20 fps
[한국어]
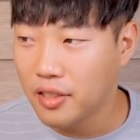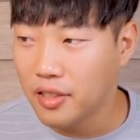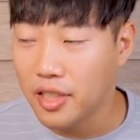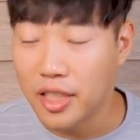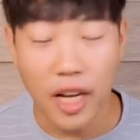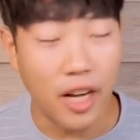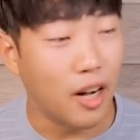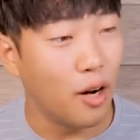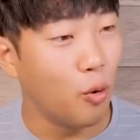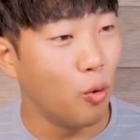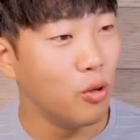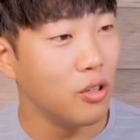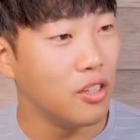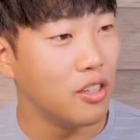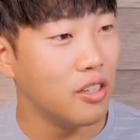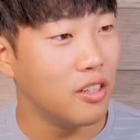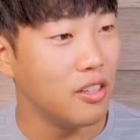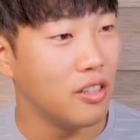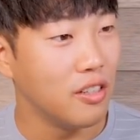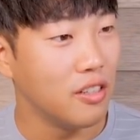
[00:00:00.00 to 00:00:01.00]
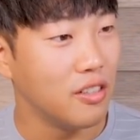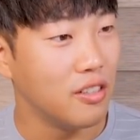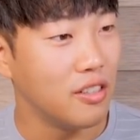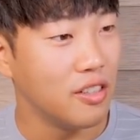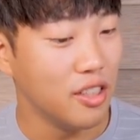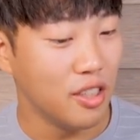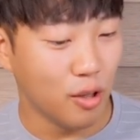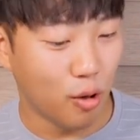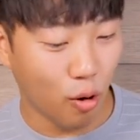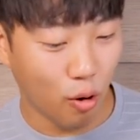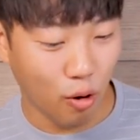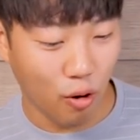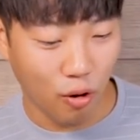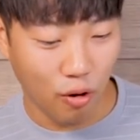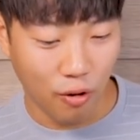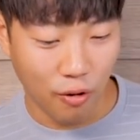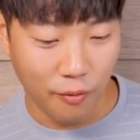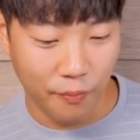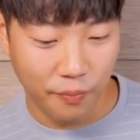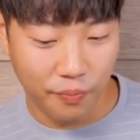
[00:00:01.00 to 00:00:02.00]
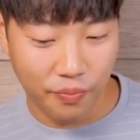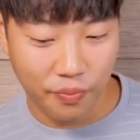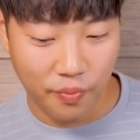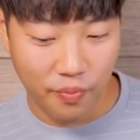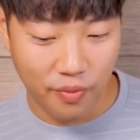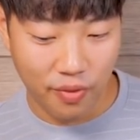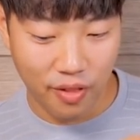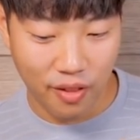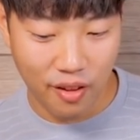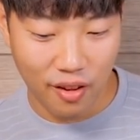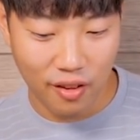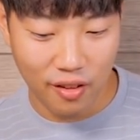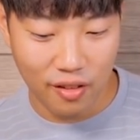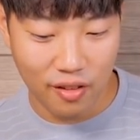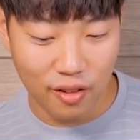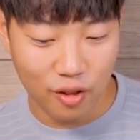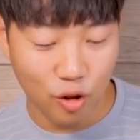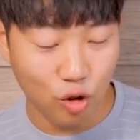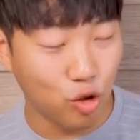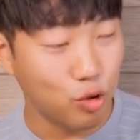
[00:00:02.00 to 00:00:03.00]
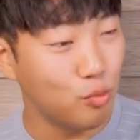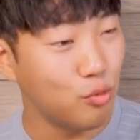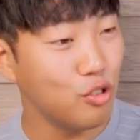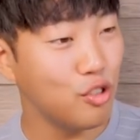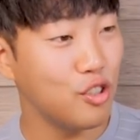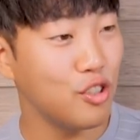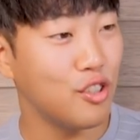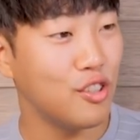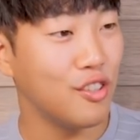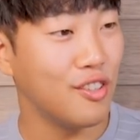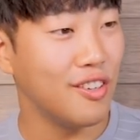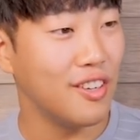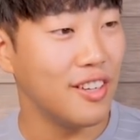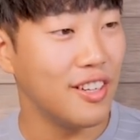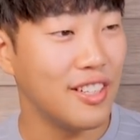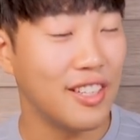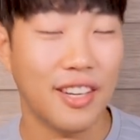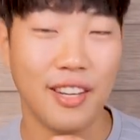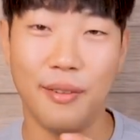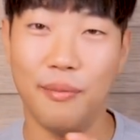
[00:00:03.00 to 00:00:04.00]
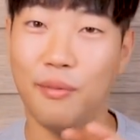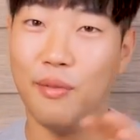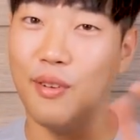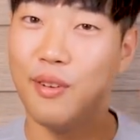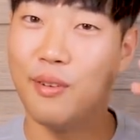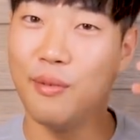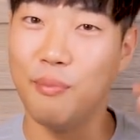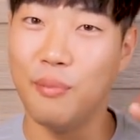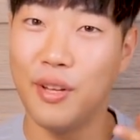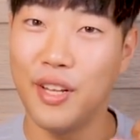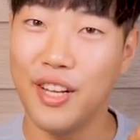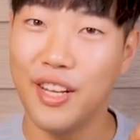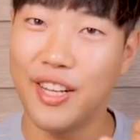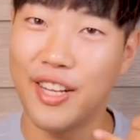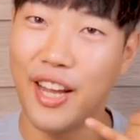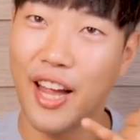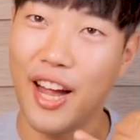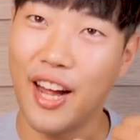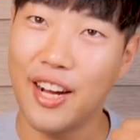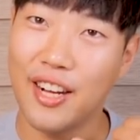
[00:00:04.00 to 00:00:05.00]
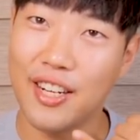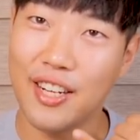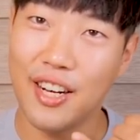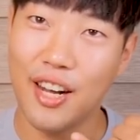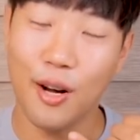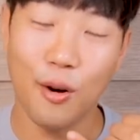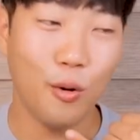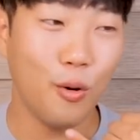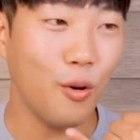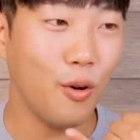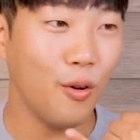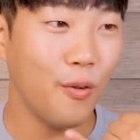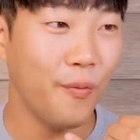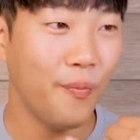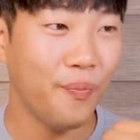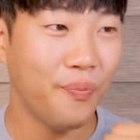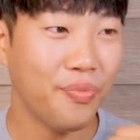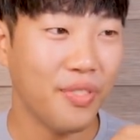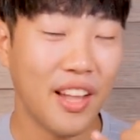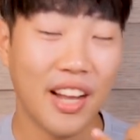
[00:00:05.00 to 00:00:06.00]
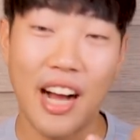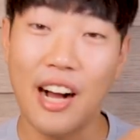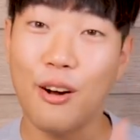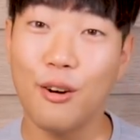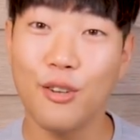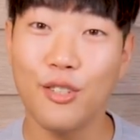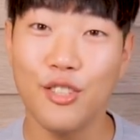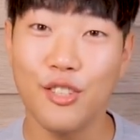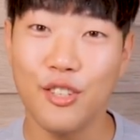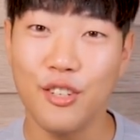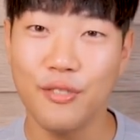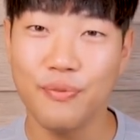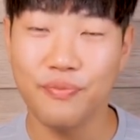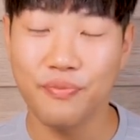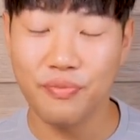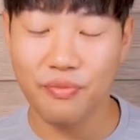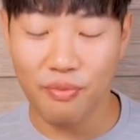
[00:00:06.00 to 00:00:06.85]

제가 오늘 이거 주문을, 그러니까 미리 예약을 하고 봤거든요